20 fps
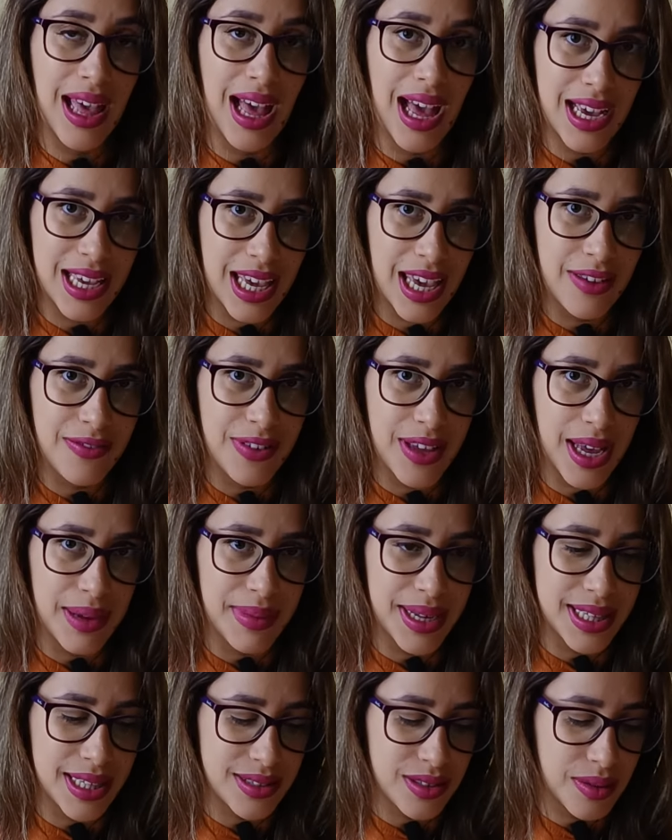Aqui em
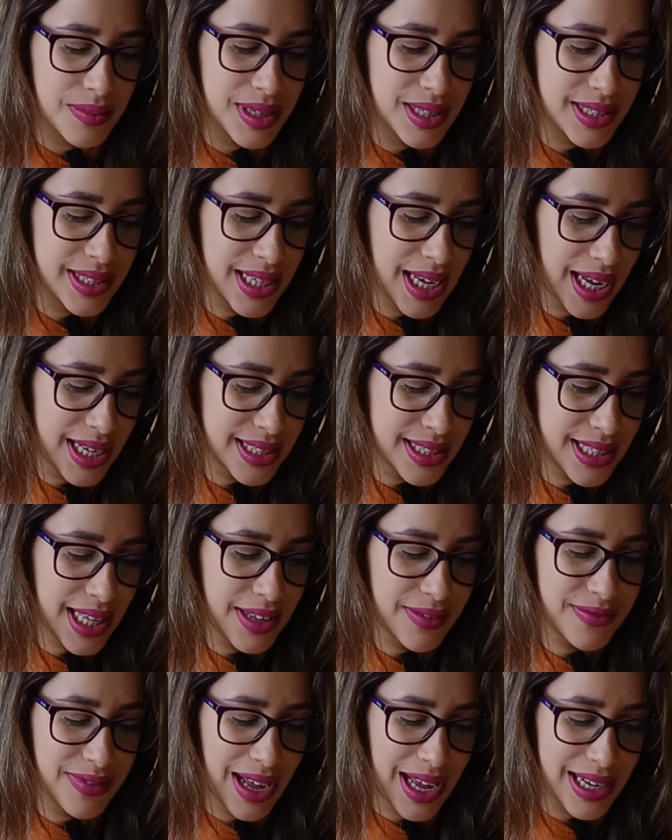ferramentas comerciais
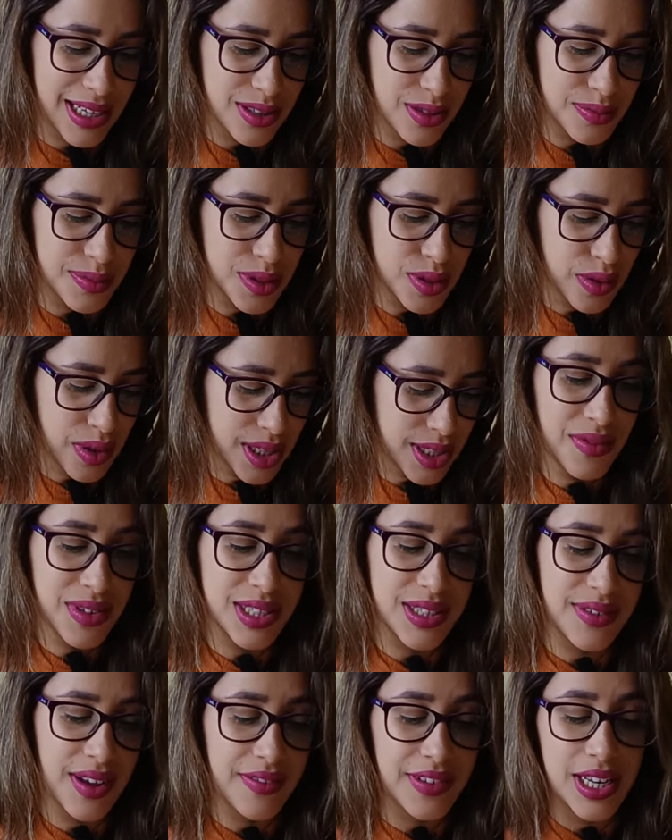tem várias opções.
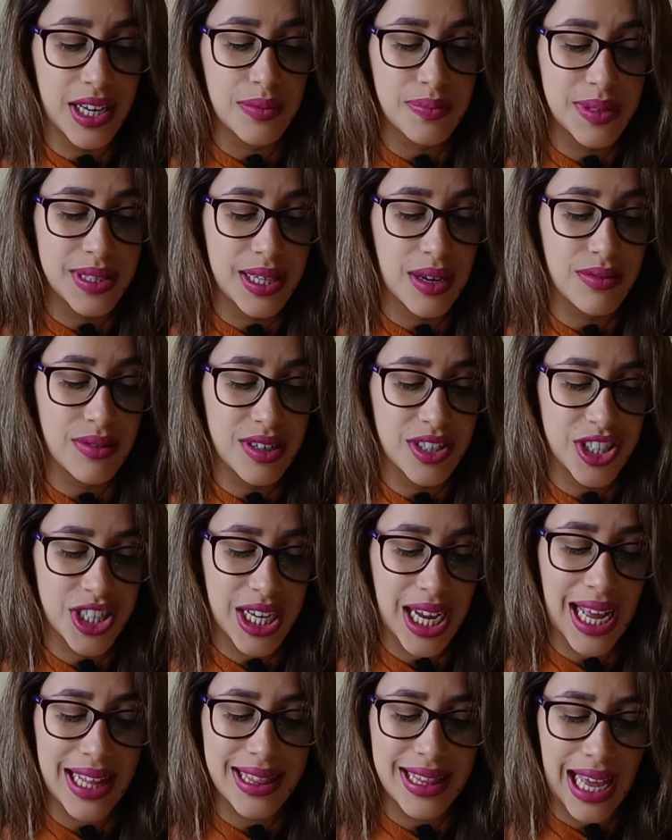Você vai vir na opção
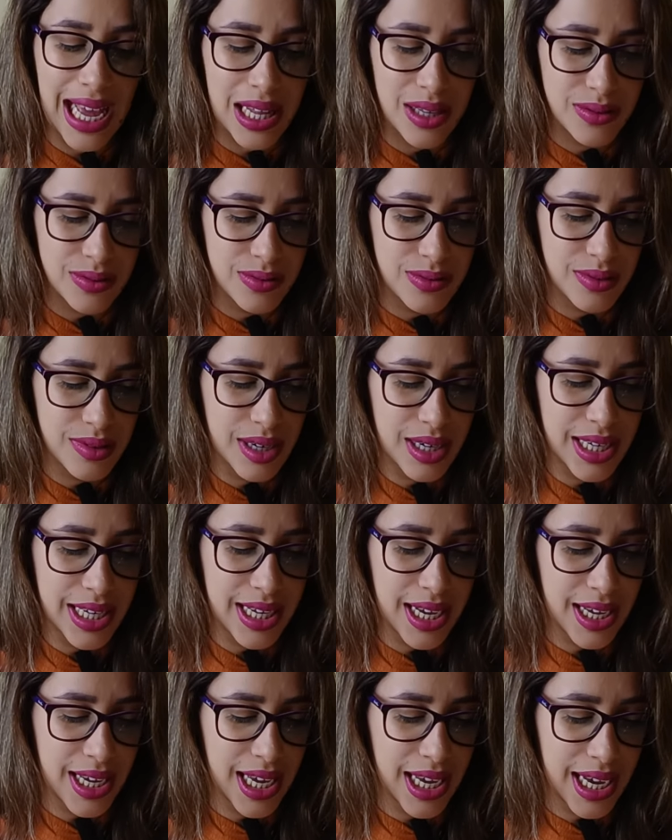de catálogo.
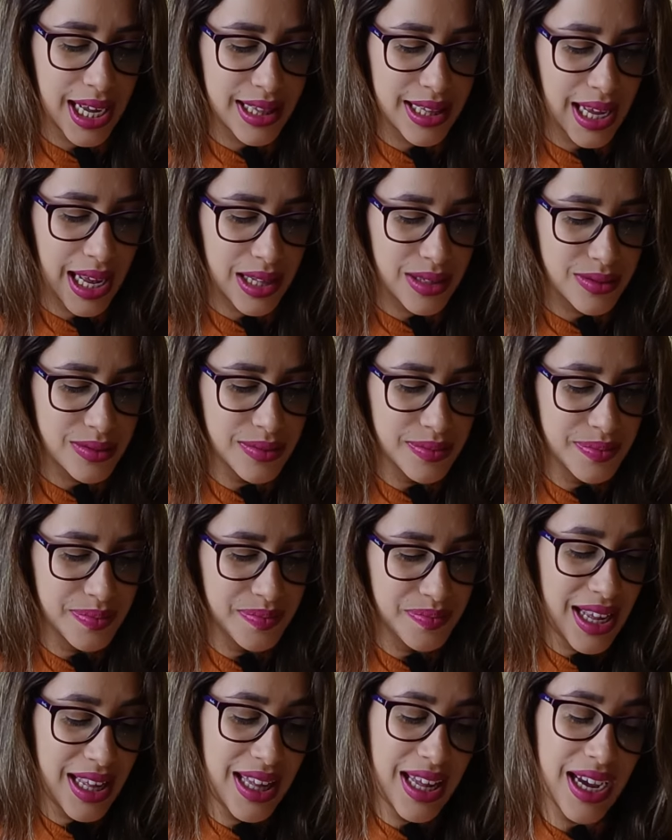Clica aqui em catálogo.
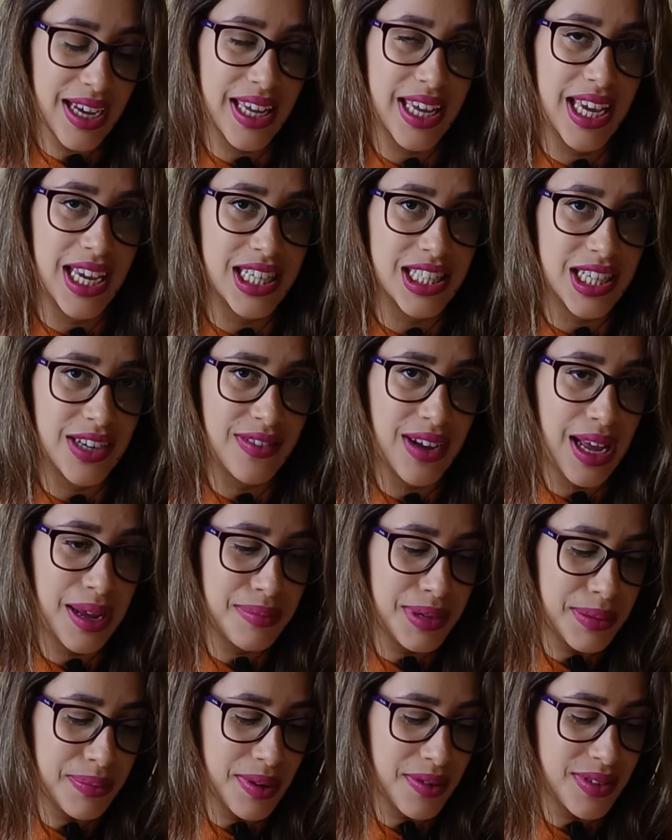E aqui já vai
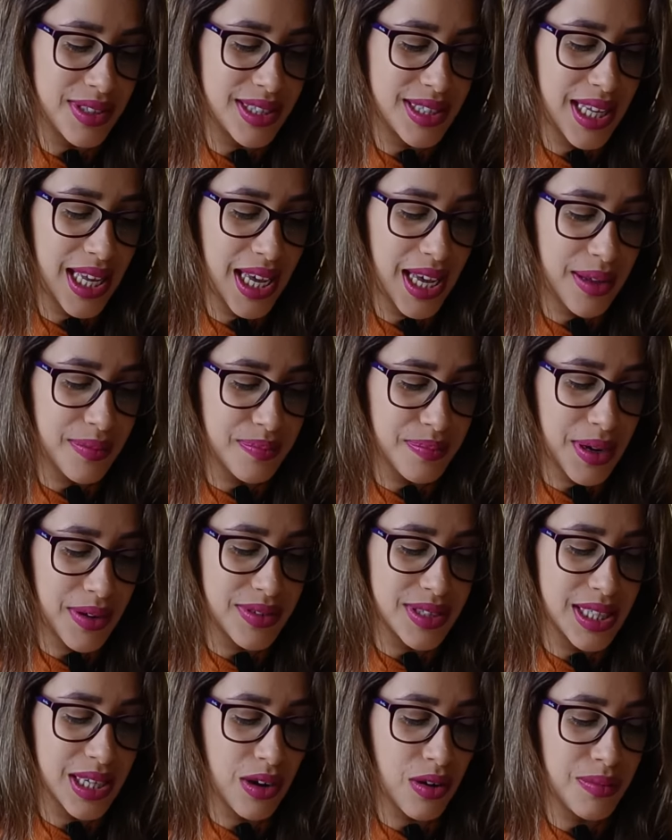abrir para você, para
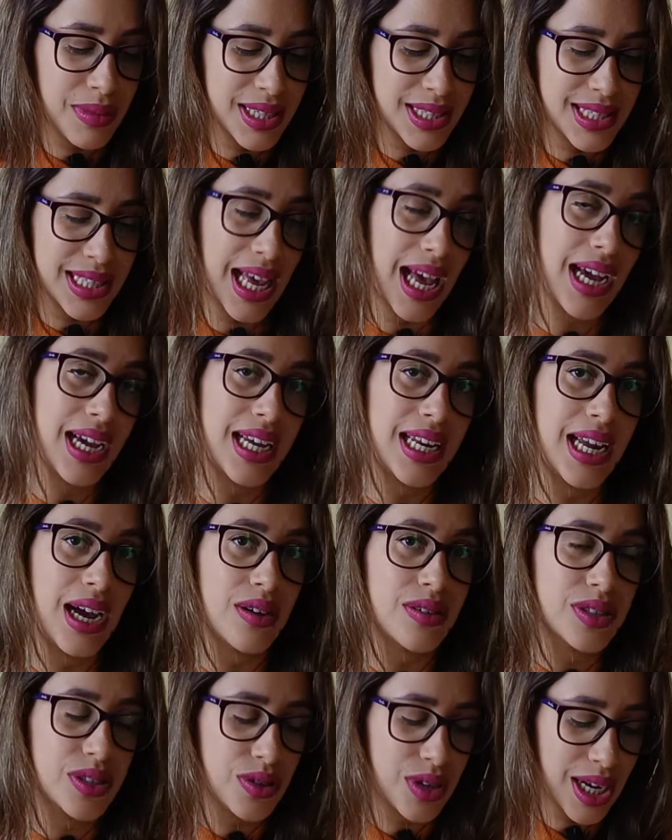você começar a criar
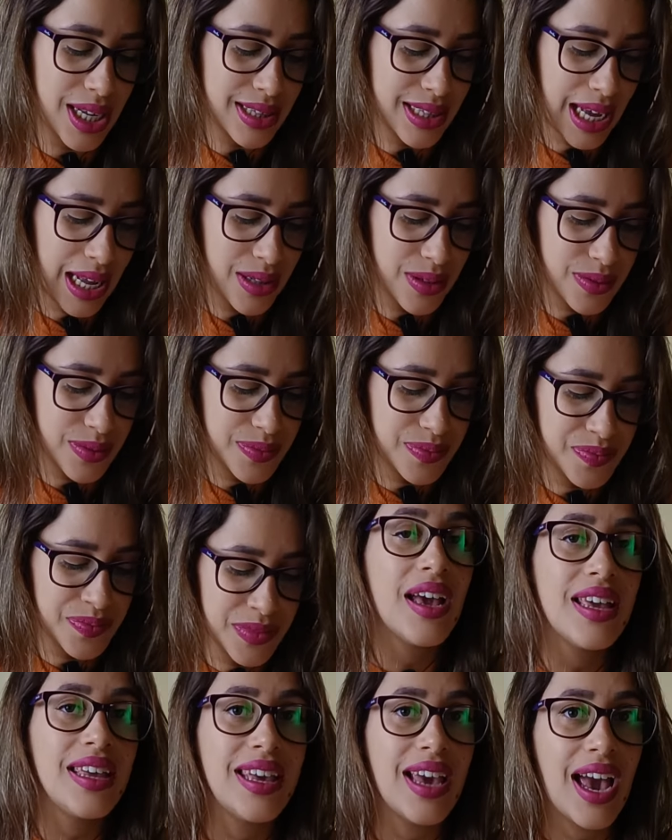o seu catálogo.
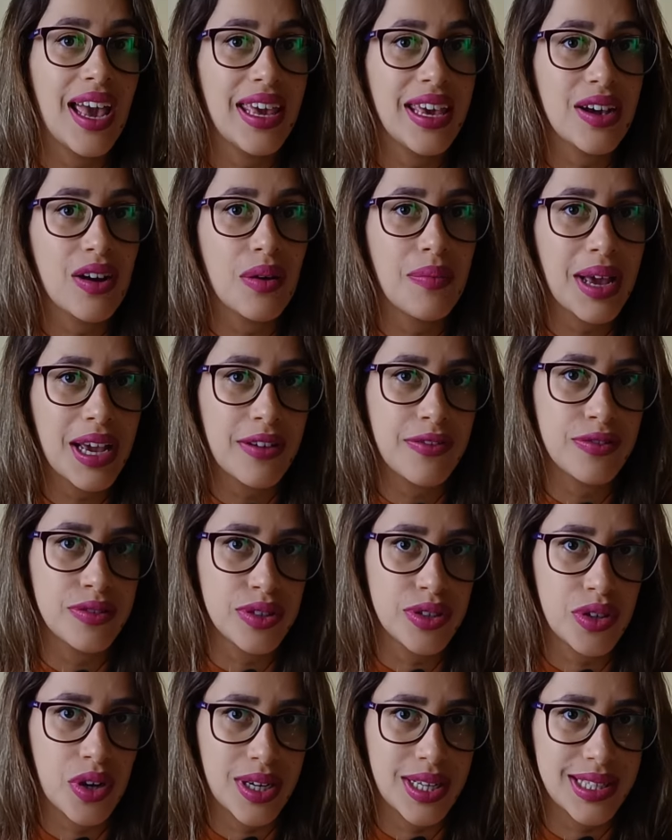E aí, como é que
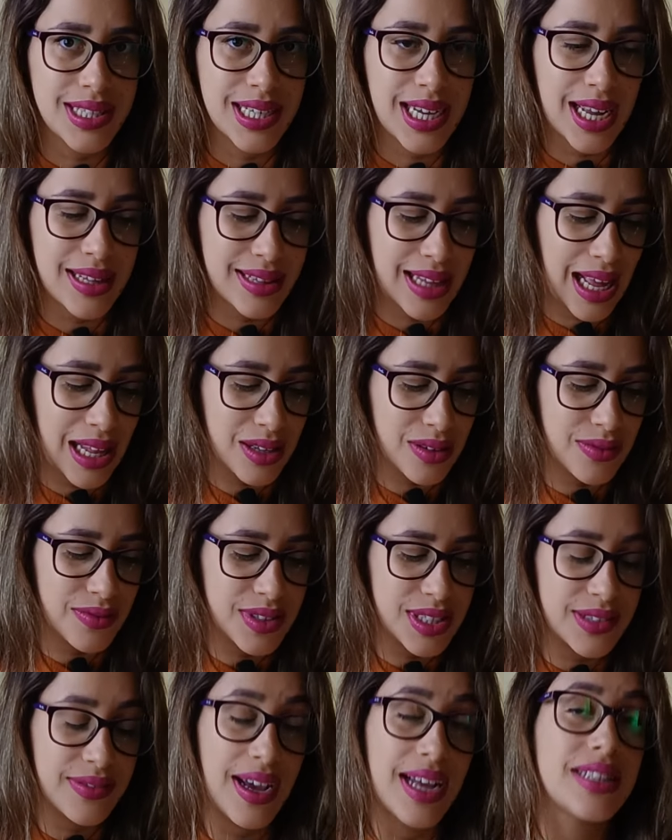funciona esse catálogo?
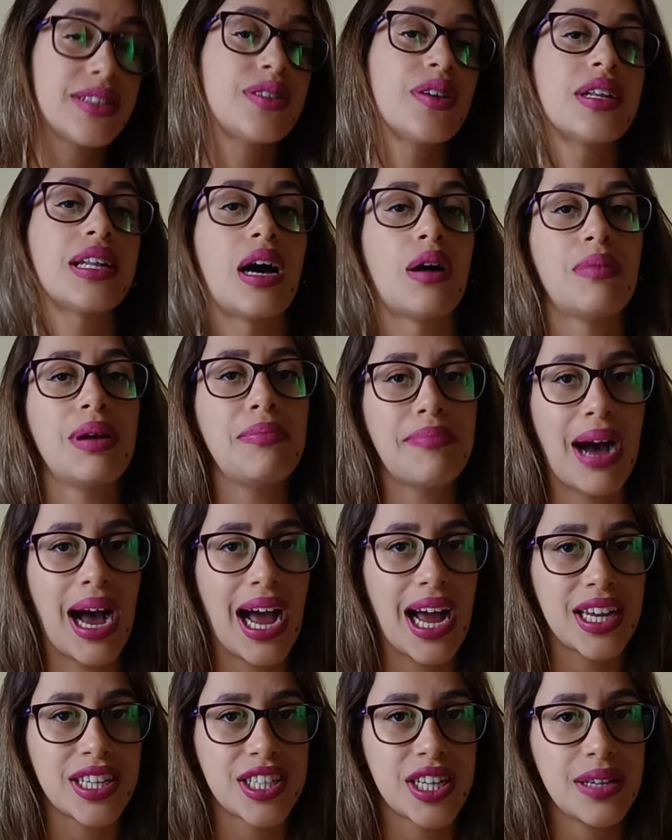Você vai adicionar uma
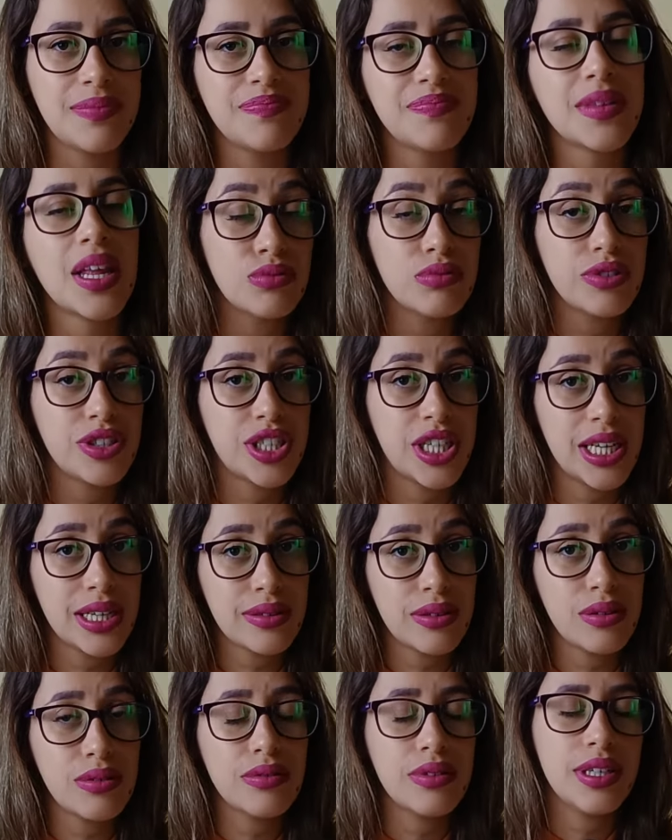imagem, um
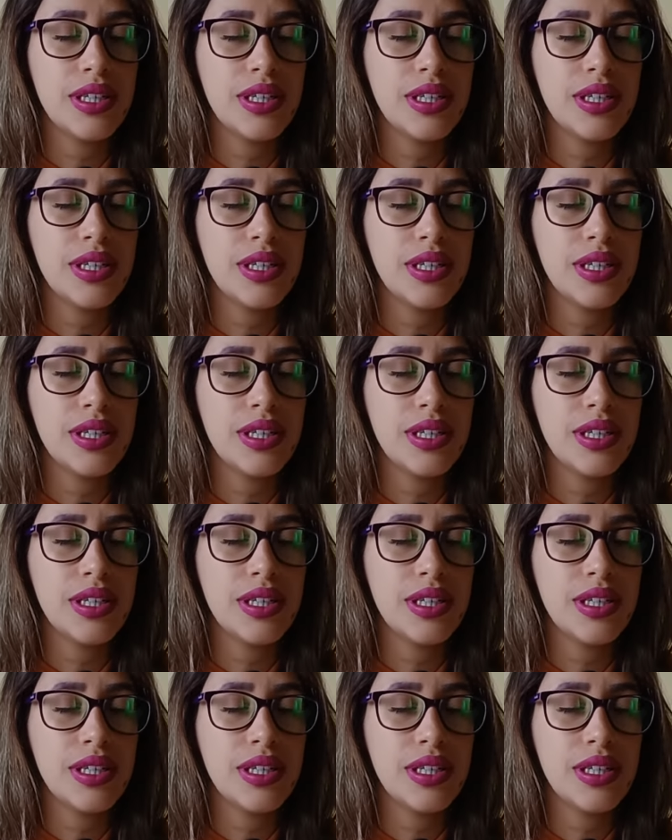título